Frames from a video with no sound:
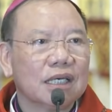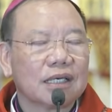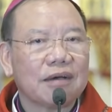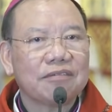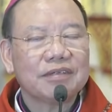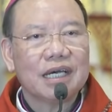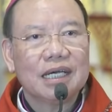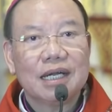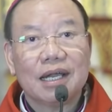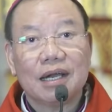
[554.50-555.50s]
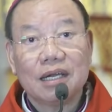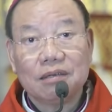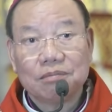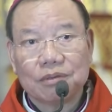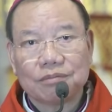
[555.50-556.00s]
Các vị ấy là
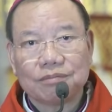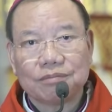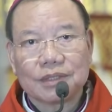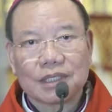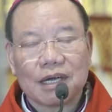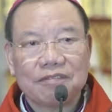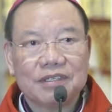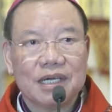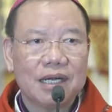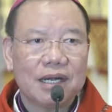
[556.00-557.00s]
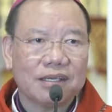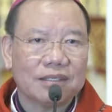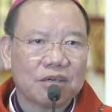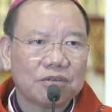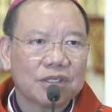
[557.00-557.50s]
linh mục, các vị ấy là
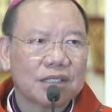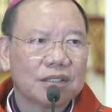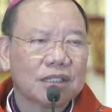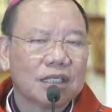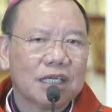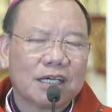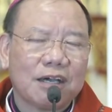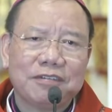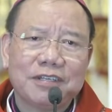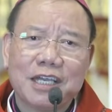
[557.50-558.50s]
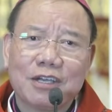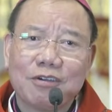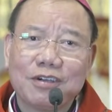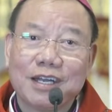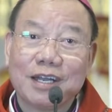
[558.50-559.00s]
giáo dân, các vị ấy có
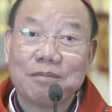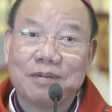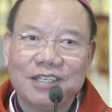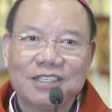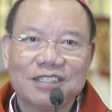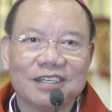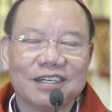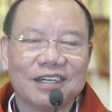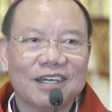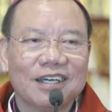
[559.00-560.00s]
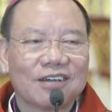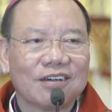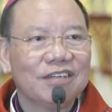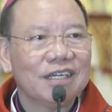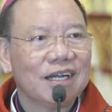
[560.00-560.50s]
người làm lý trưởng, có
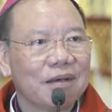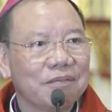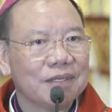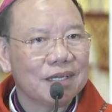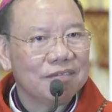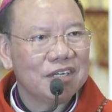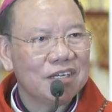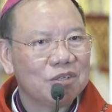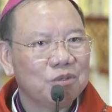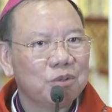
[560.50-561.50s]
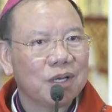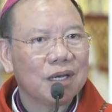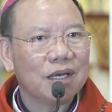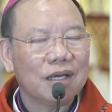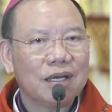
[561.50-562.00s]
vị làm nhân viên thu
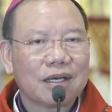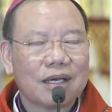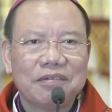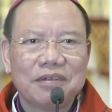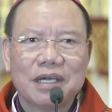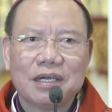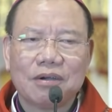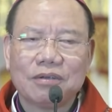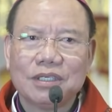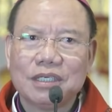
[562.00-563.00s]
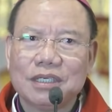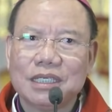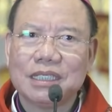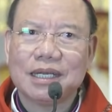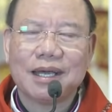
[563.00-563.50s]
thuế, các vị ấy có những người
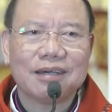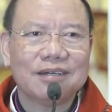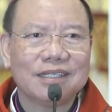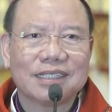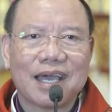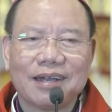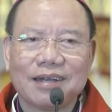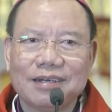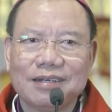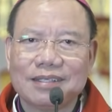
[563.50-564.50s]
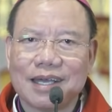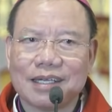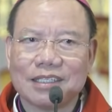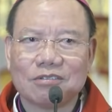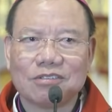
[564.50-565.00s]
chỉ là người cha đơn
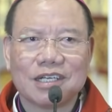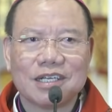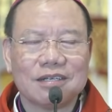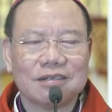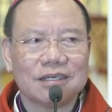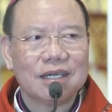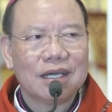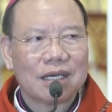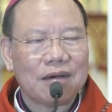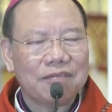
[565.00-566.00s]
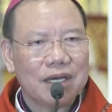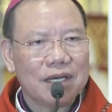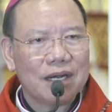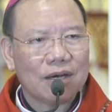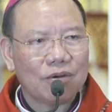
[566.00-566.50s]
giản trong gia đình, các vị
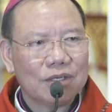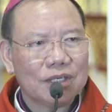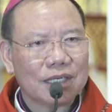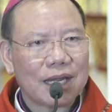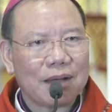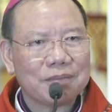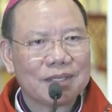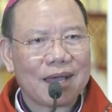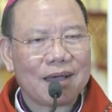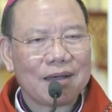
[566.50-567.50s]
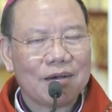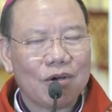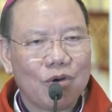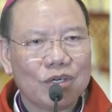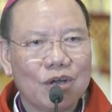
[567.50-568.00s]
ấy đã có người tham gia
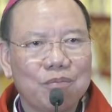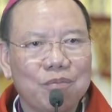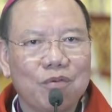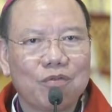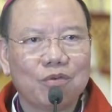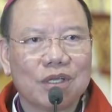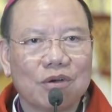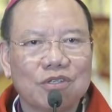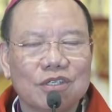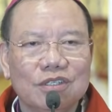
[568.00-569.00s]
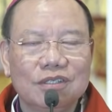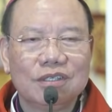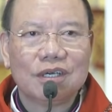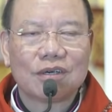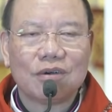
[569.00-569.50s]
hội đồng mục vụ giáo xứ
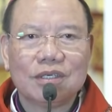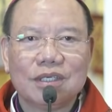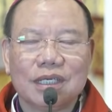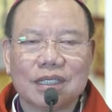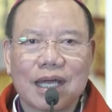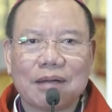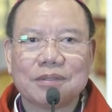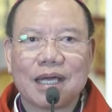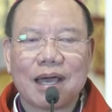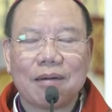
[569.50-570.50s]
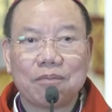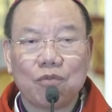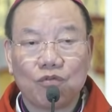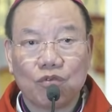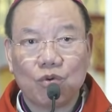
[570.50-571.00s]
có người tham gia
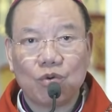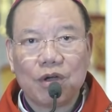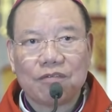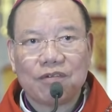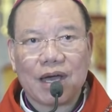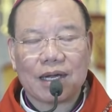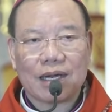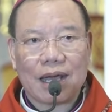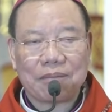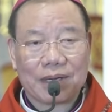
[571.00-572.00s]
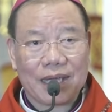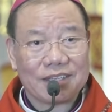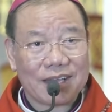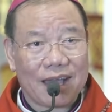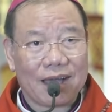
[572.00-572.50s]
mục vụ và làm kẻ
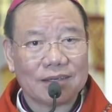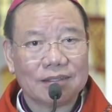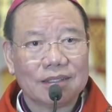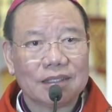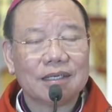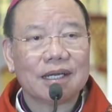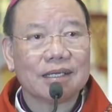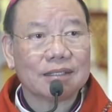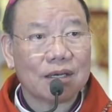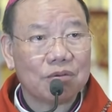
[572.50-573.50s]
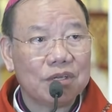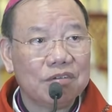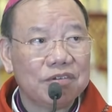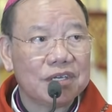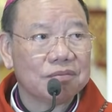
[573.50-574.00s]
giảng, tức là giáo lý
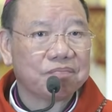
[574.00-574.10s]
viên.